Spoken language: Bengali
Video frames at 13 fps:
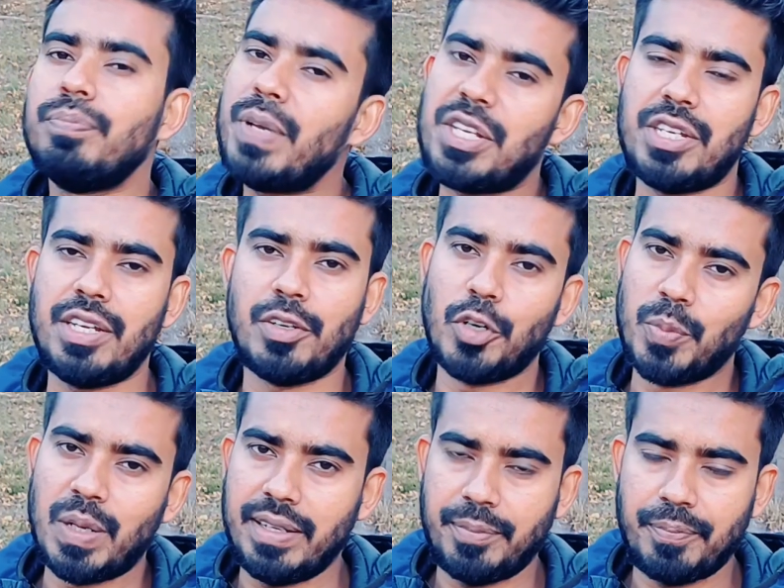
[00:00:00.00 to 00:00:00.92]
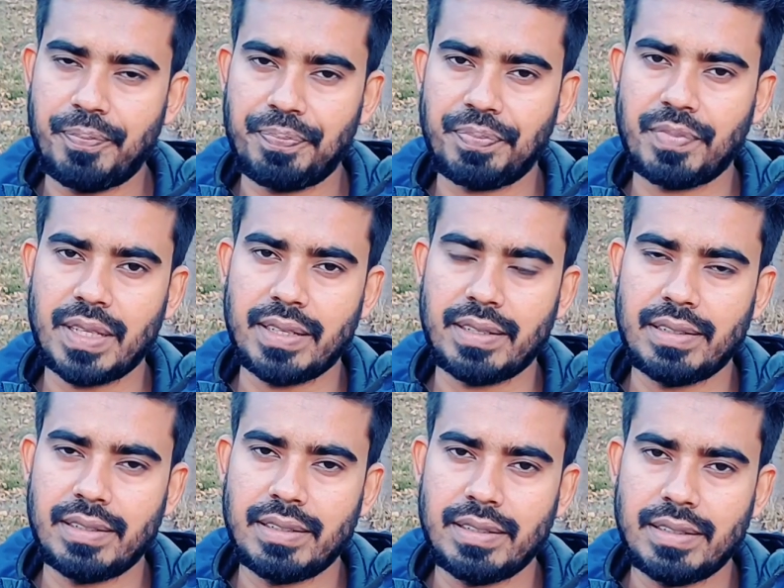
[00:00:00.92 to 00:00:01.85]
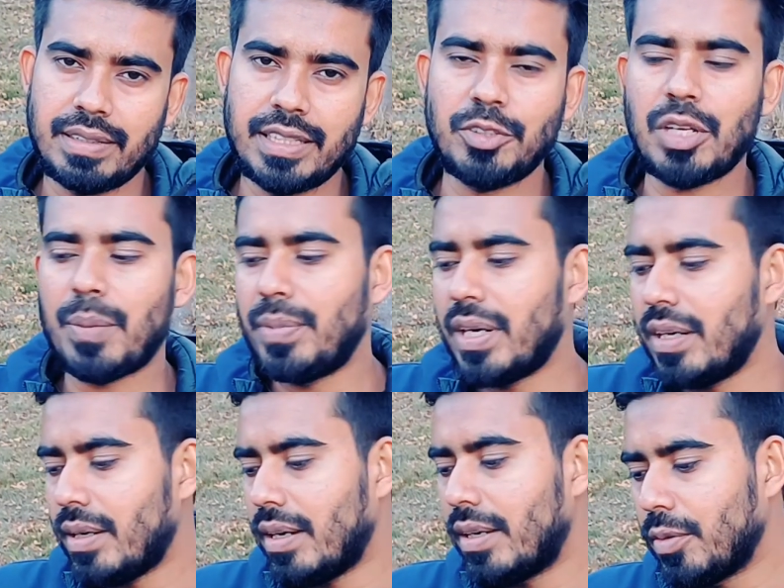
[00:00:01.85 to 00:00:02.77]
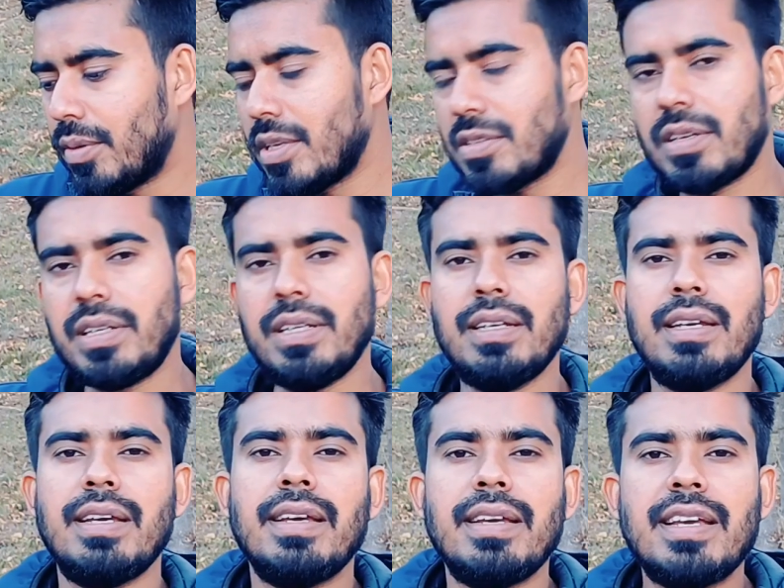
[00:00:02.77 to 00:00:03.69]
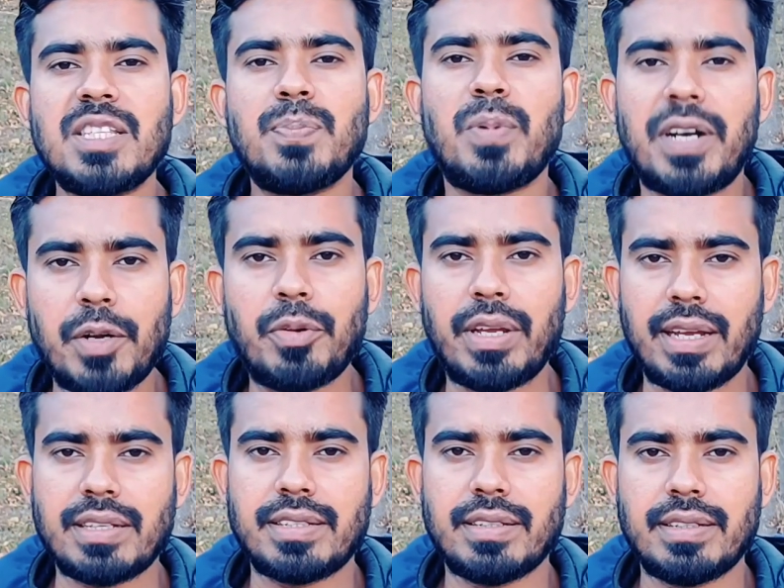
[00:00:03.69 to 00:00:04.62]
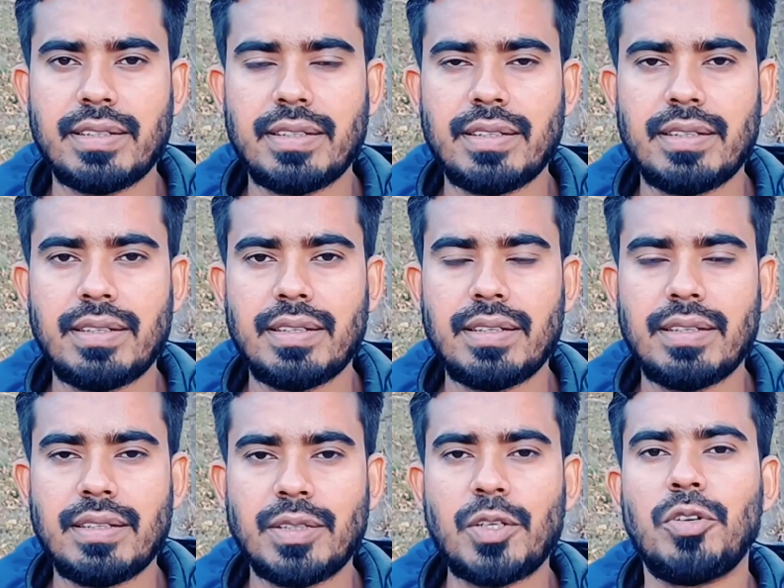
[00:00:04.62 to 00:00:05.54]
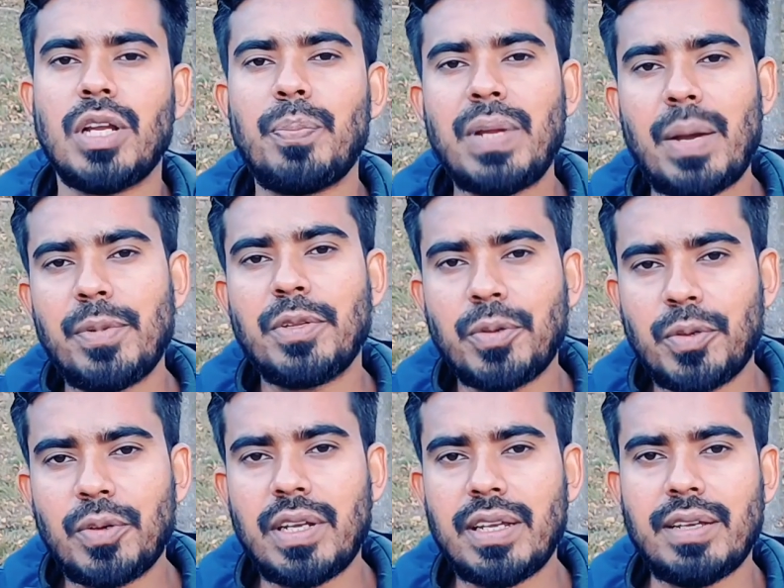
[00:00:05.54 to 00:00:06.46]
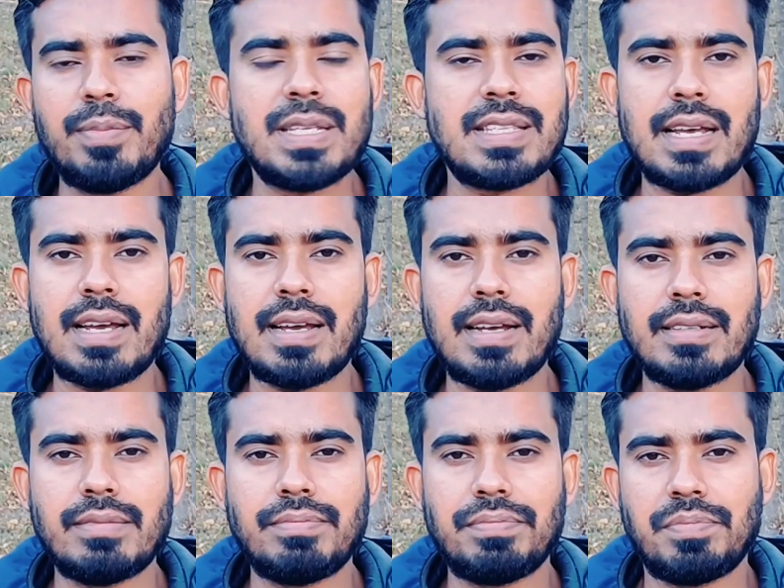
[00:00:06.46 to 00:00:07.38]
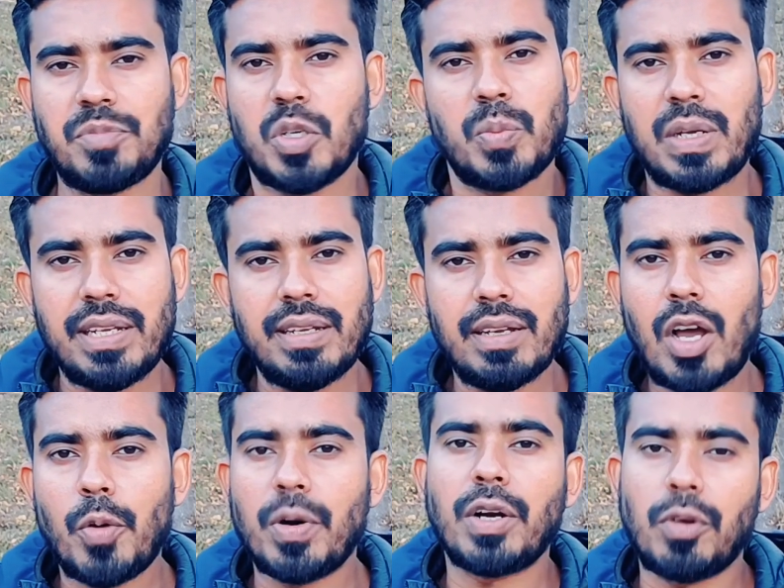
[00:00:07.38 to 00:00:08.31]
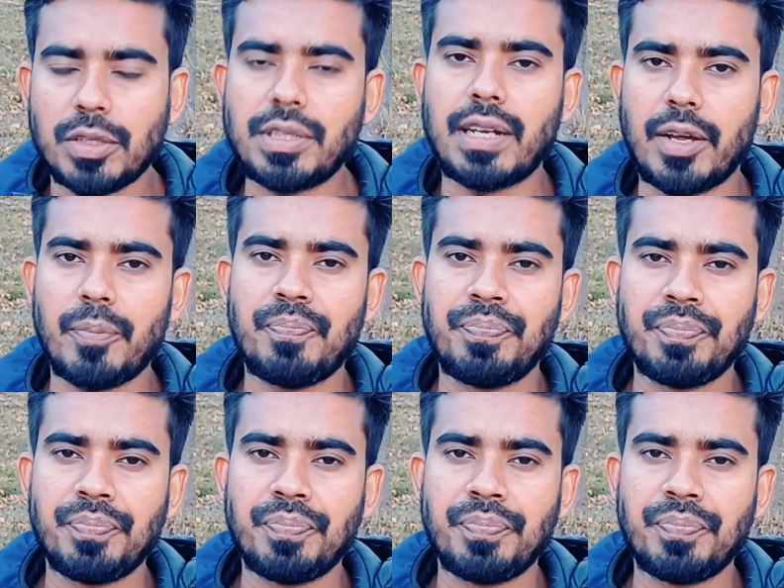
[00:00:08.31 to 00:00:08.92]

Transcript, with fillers: বেশি নর্মালি যেহেতু আপনার নলস্তাটি এক্সপায়ার্ড হয়ে গেছে তখন আপনি আবেদন করলে ভিসা নর্মালি হওয়ার কথা না